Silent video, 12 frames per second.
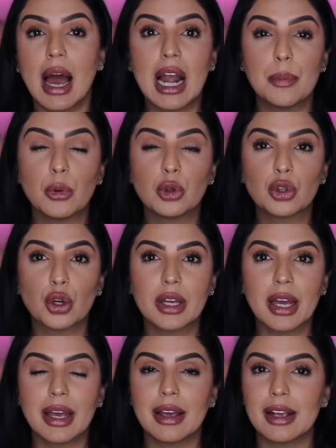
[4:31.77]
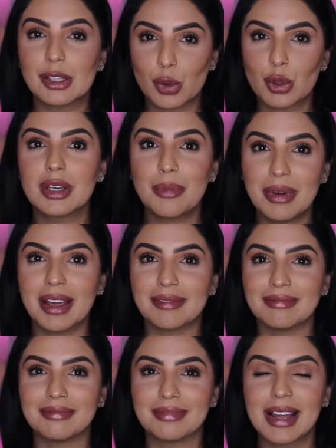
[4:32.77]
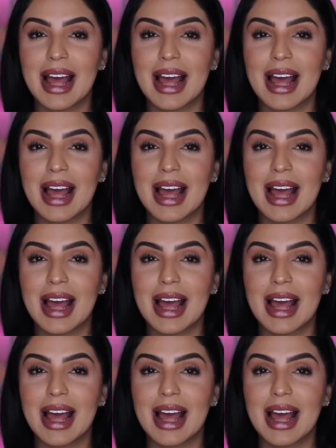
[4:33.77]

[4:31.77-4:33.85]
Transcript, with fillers: al punto que, escuchen bien,